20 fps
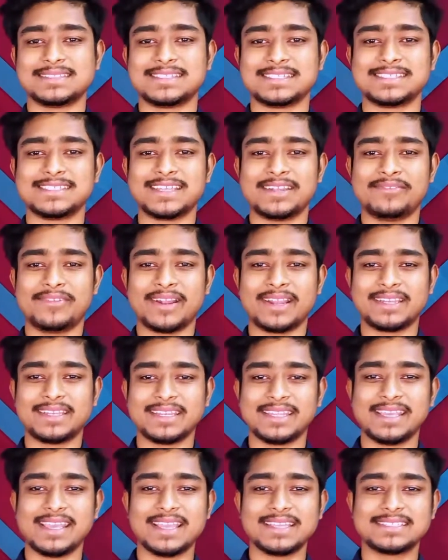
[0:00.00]
জিঞ্জার ব্রেড
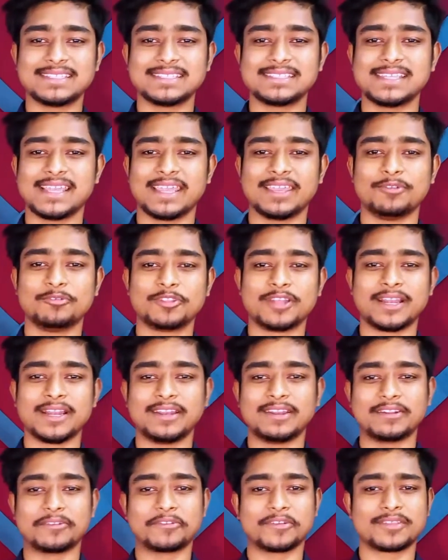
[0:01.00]
নিয়ে এসেছে ইউজার
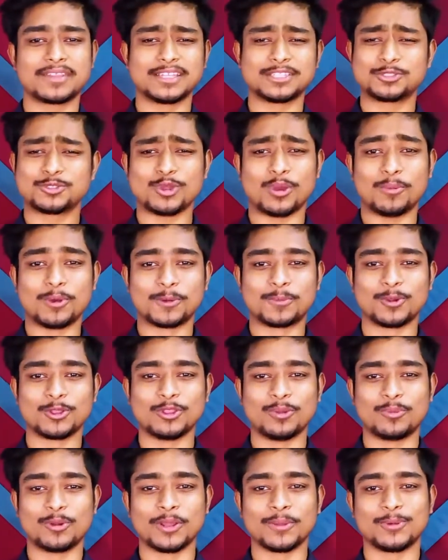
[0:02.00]
ইন্টারফেসের
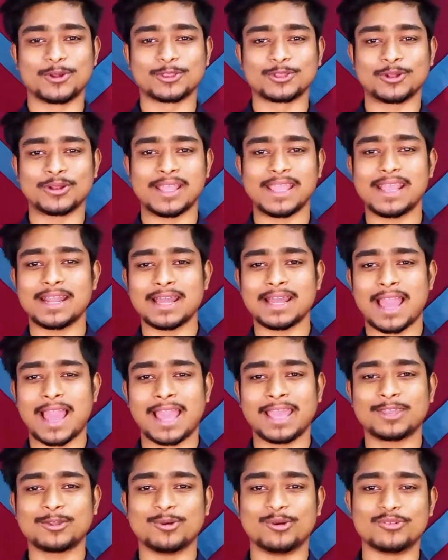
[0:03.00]
চমকপ্রদ পরিবর্তন এর
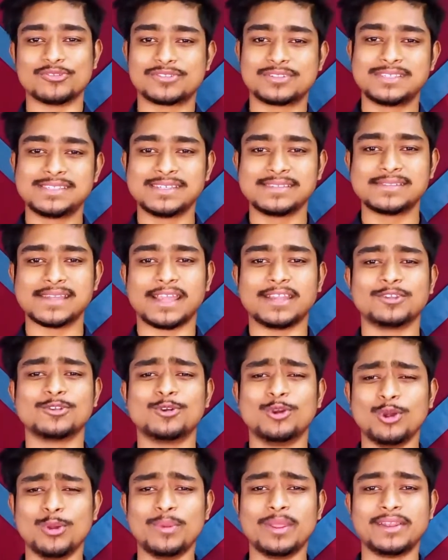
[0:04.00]
আইকনস ডিজাইন
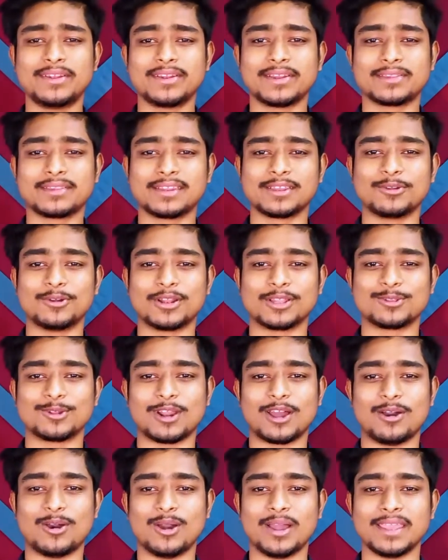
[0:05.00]
খুব ইন্টারেস্টিং করে
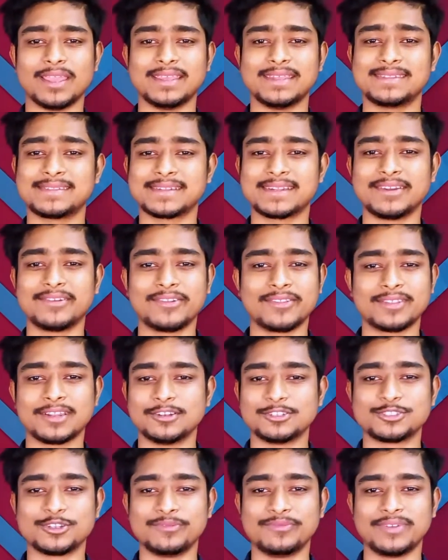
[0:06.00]
তোলা হয় স্ক্রিন
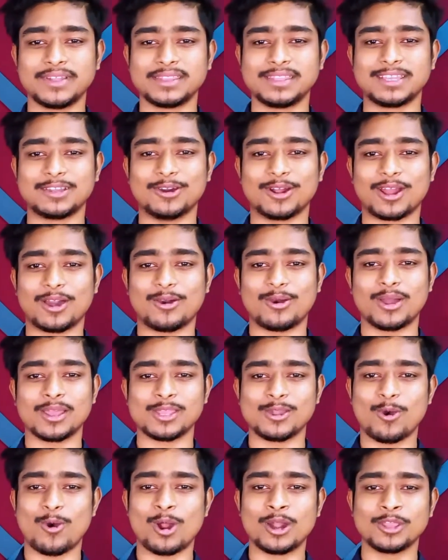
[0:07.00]
রেজলিউশন বৃদ্ধি করা
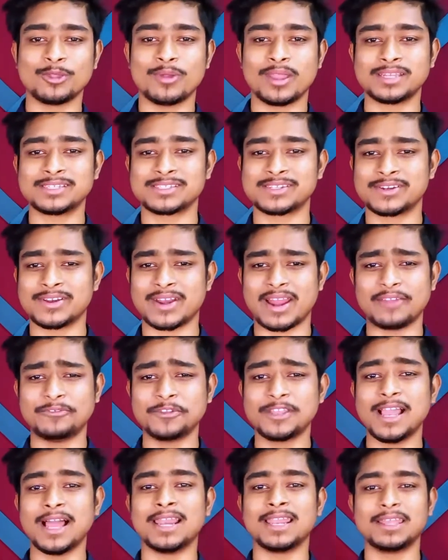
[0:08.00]
হয় অডিও অ্যান্ড
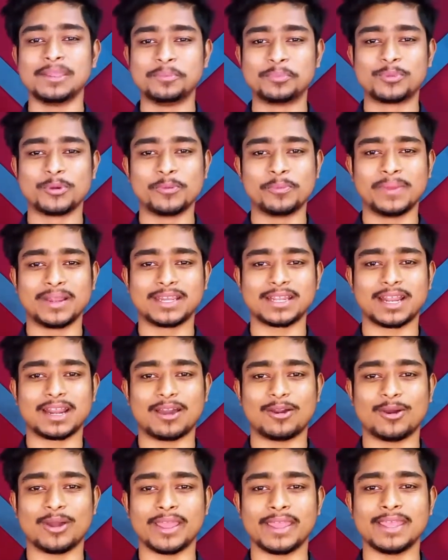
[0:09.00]
গ্রাফিক্যাল ইম্প্রুভমেন্ট
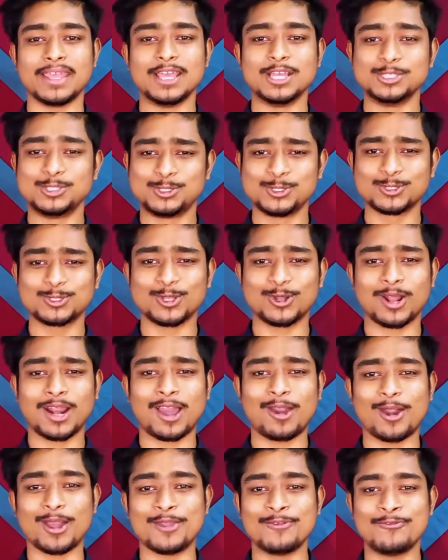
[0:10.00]
আনা হয় যুক্ত
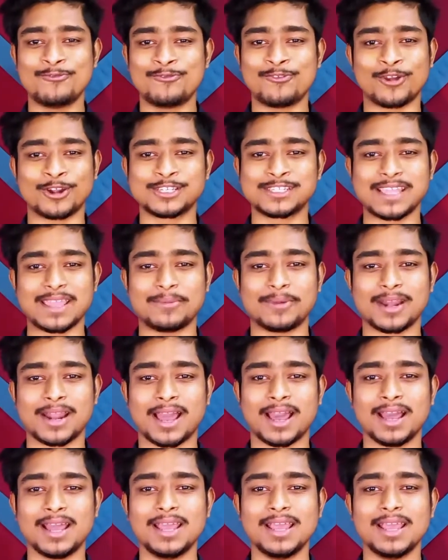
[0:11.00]
করা হয় ফ্রন্ট
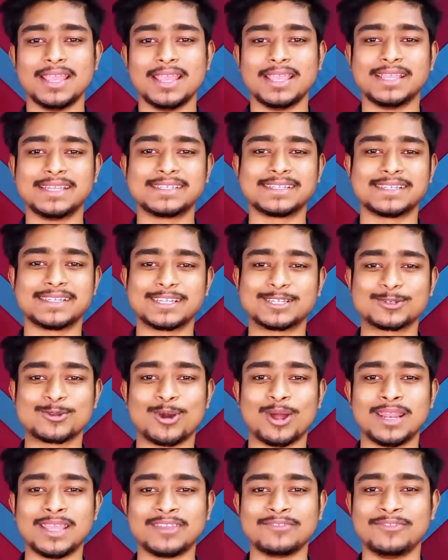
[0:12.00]
ক্যামেরা ইন্টারনেট
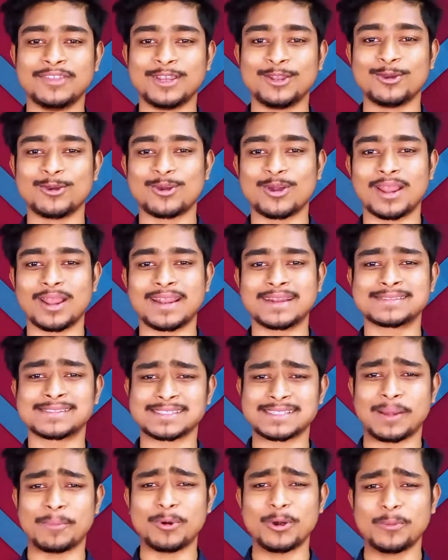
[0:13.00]
কলিং ভিডিও কলের
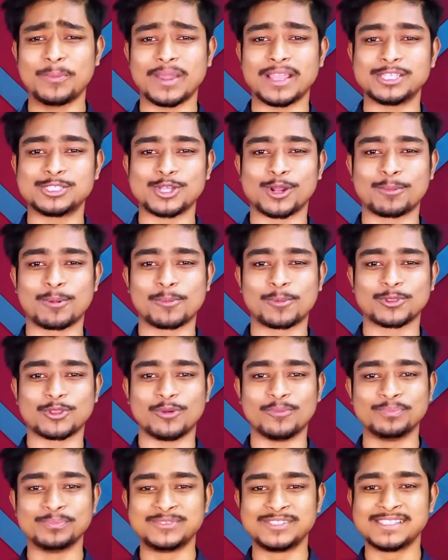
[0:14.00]
সাপোর্ট পাই
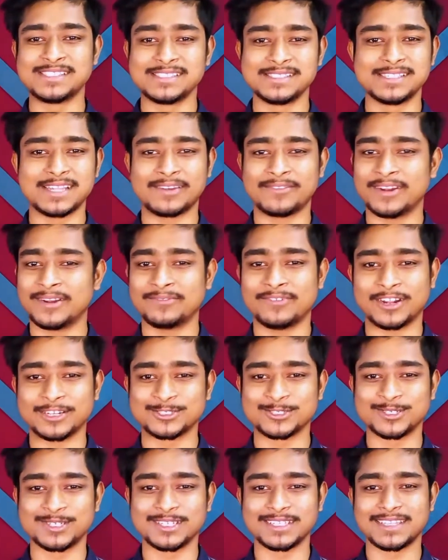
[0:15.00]
সর্বপ্রথম জিঞ্জার ব্রেড
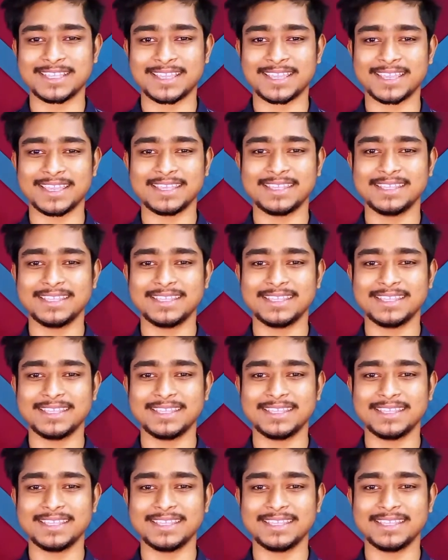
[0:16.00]
ভার্সনটি থেকেই